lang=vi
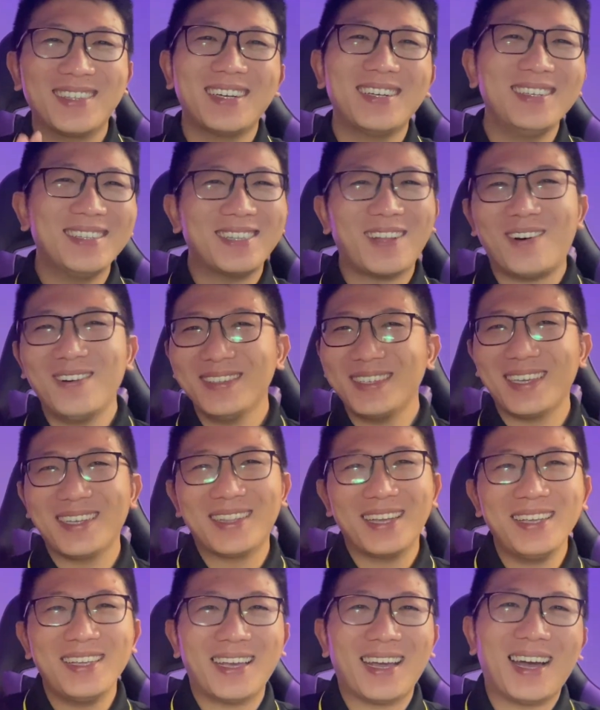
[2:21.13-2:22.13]
tính toán chi
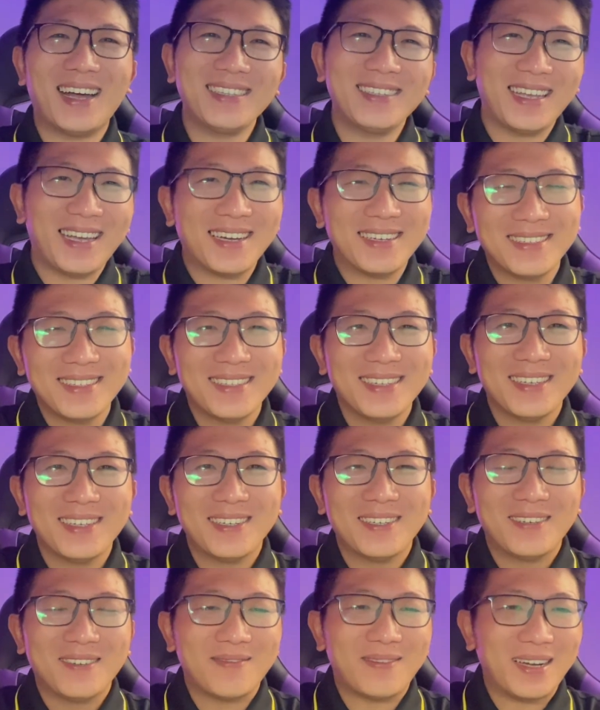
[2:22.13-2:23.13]
tiết gì hết nha
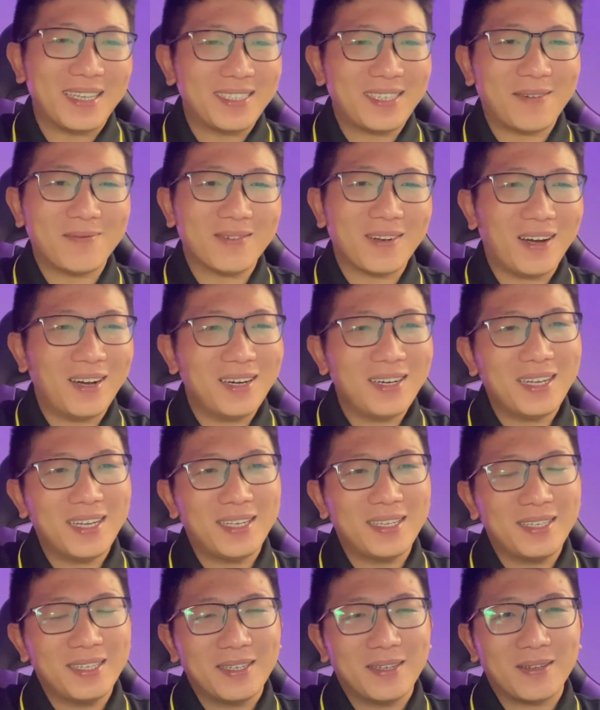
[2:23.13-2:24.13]
và trong đó
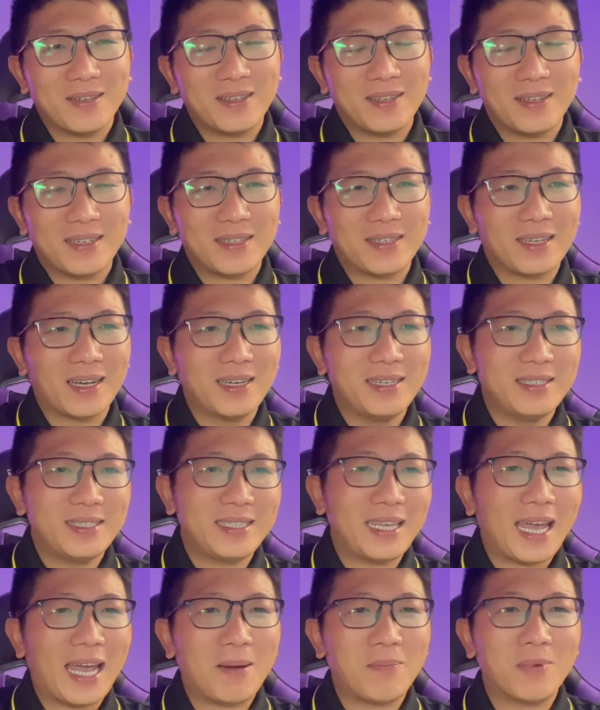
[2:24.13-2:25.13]
thì cừ
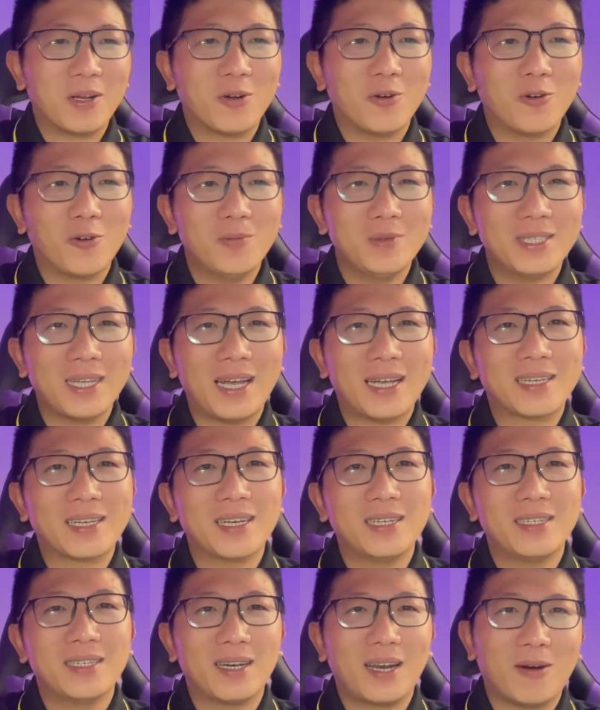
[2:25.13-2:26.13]
chàm là khu cúng xài
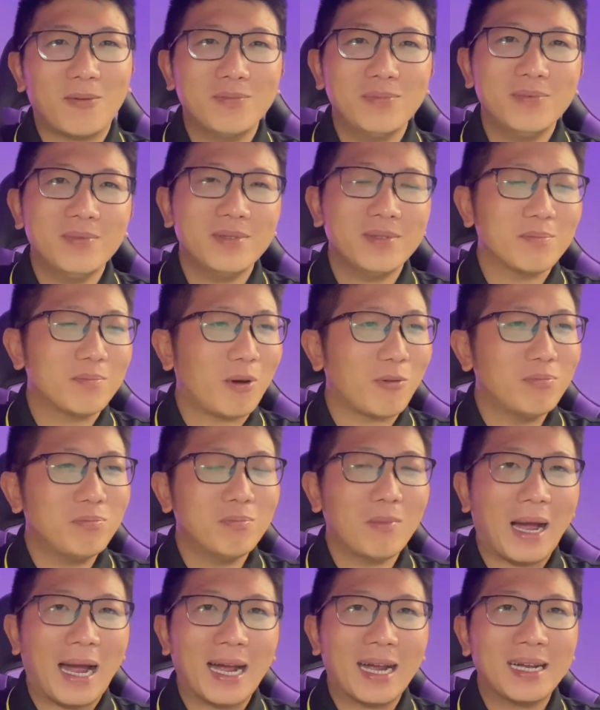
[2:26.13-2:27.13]
cừ nóng móng
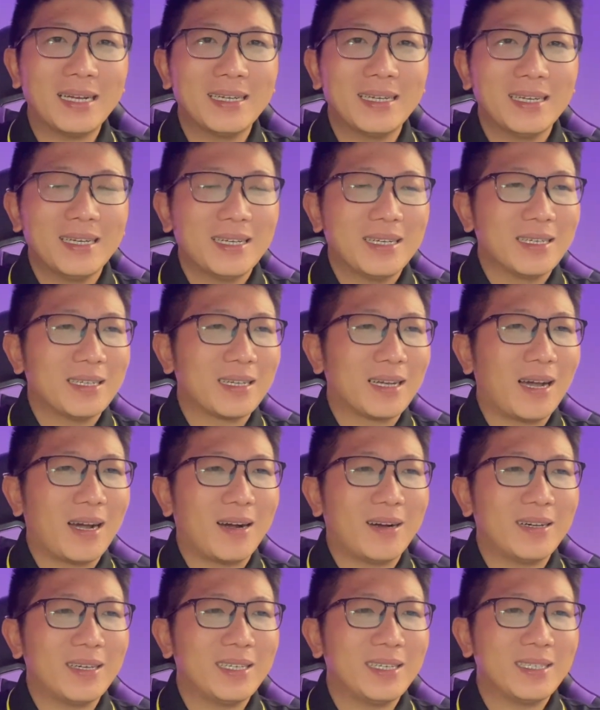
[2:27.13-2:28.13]
băng
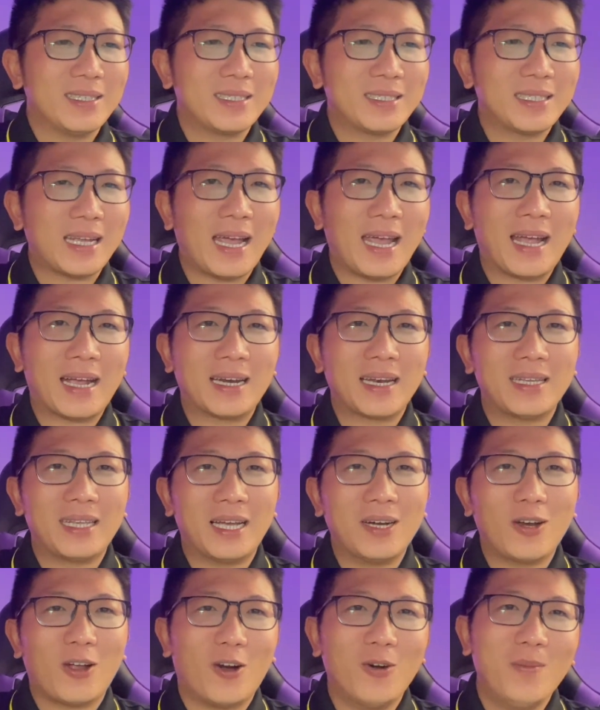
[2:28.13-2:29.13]
rồi sàn là
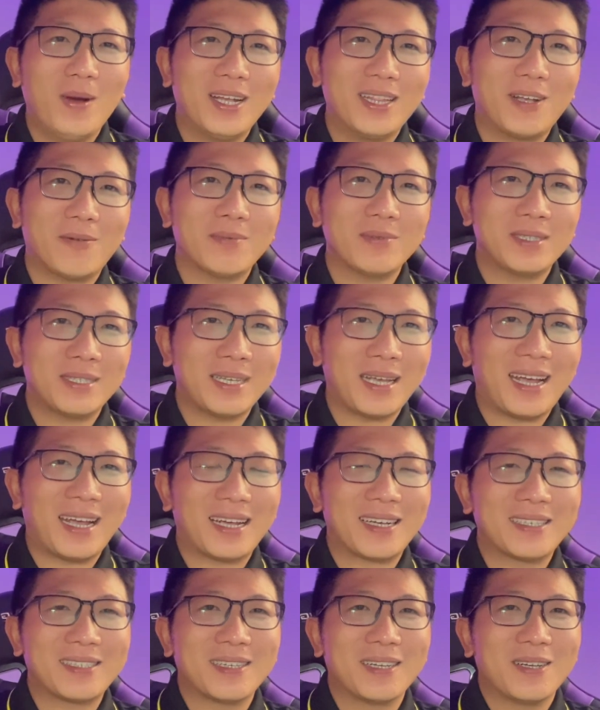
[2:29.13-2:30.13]
giảng đổ bê tông
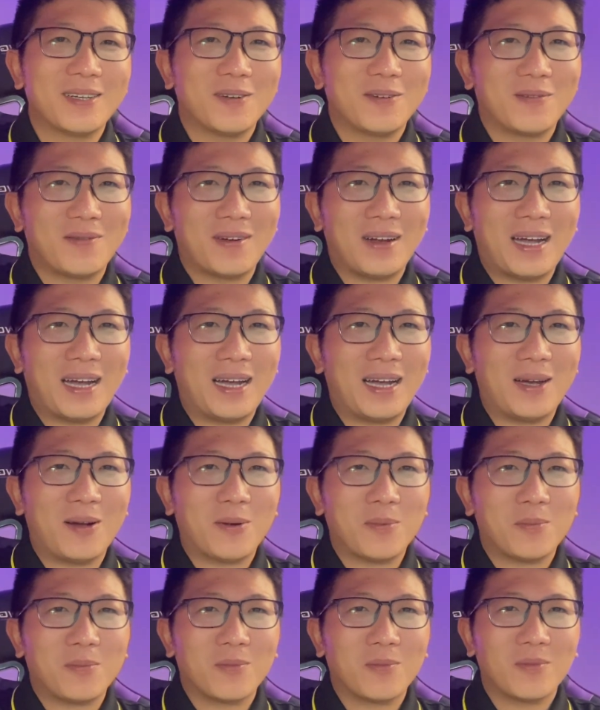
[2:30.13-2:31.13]
sàn và
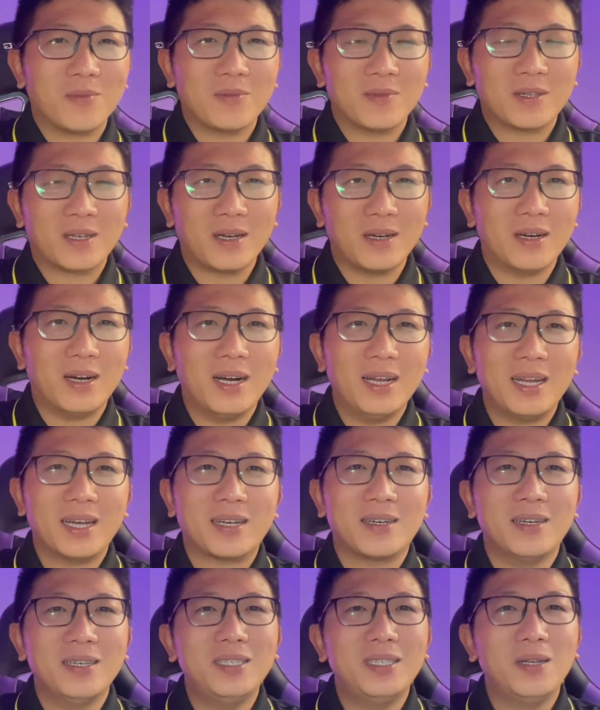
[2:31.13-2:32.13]
cửa là
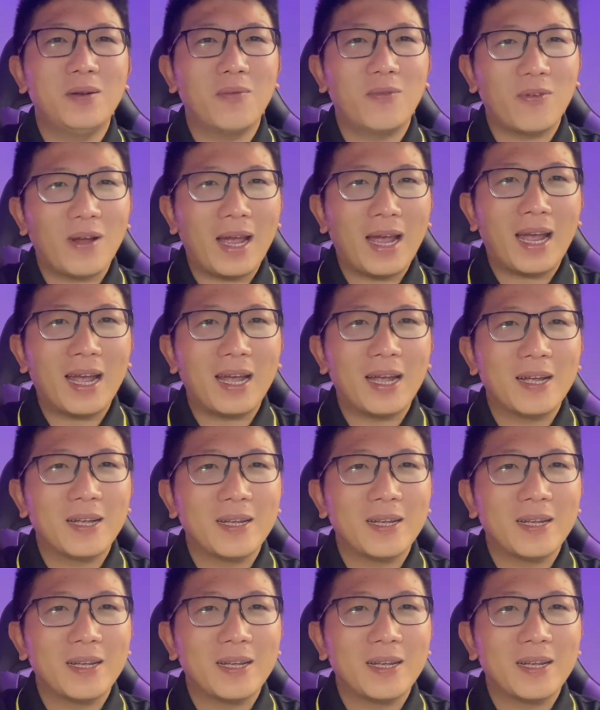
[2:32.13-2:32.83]
cửa sinh pha